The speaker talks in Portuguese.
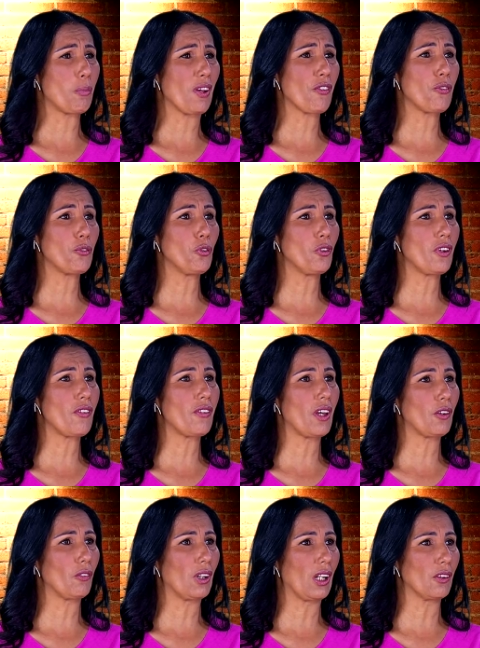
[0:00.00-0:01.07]
pastores
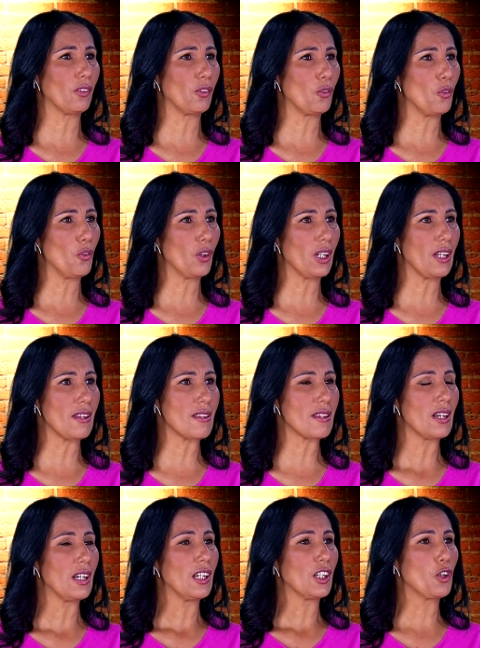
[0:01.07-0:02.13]
eram ladrões,
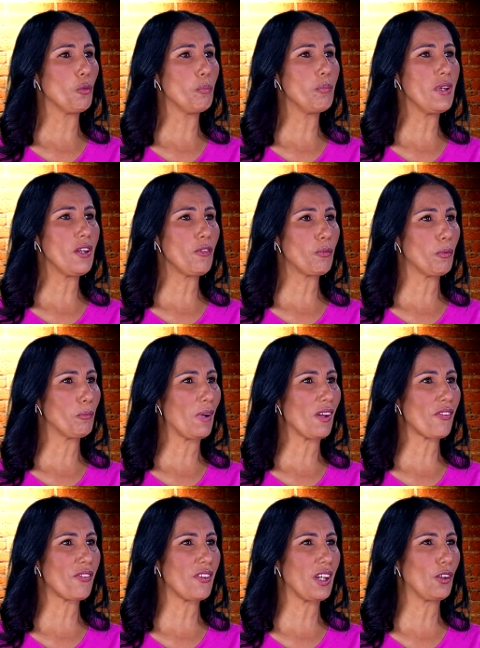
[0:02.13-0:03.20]
que o bispo
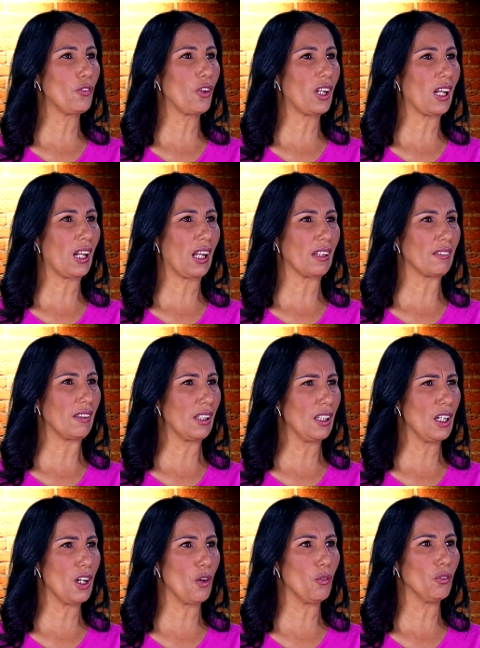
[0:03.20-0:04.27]
Macedo era
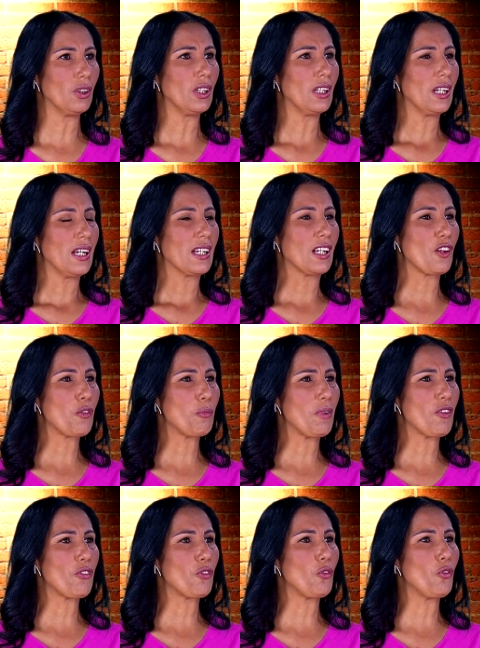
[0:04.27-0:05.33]
ladrão, que as
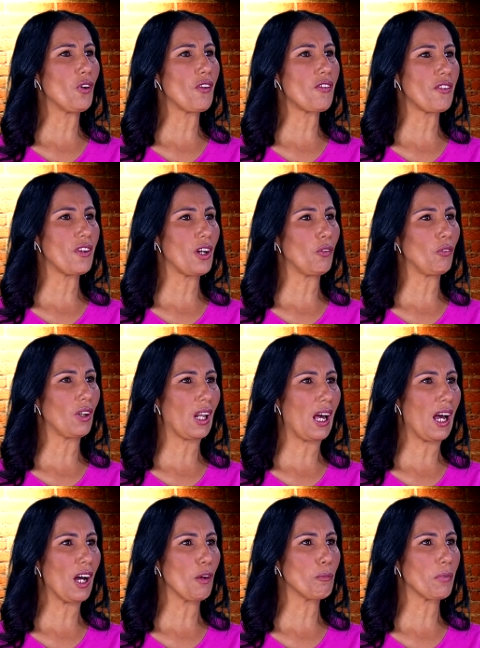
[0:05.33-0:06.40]
pessoas iam
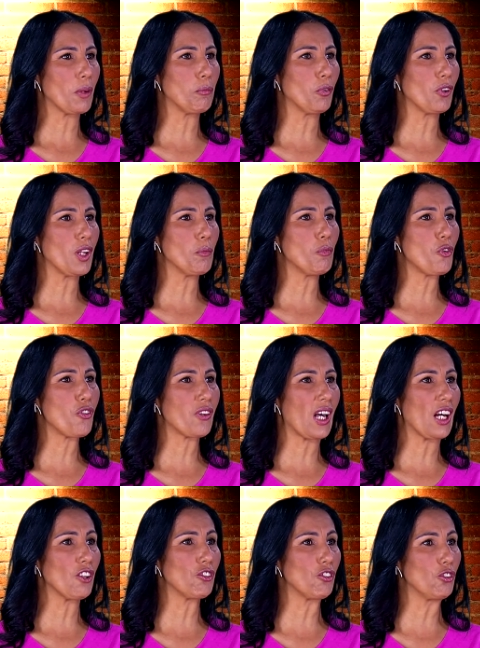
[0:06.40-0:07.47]
lá para poder
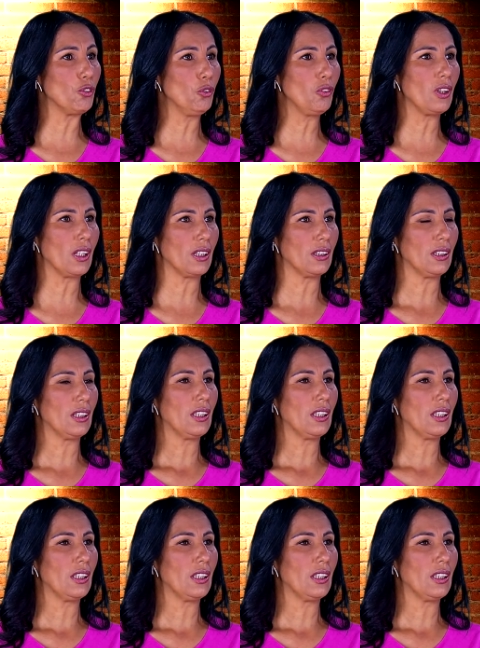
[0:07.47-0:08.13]
buscar ajuda.